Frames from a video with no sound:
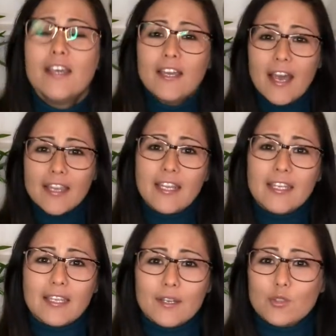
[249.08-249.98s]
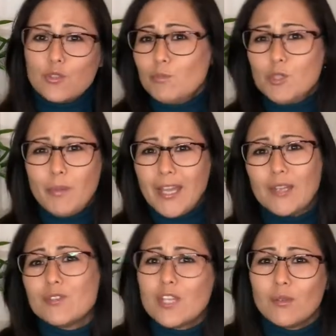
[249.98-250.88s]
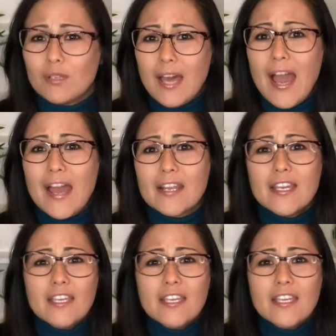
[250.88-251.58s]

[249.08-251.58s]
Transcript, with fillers: Aquele costume de pegar no celular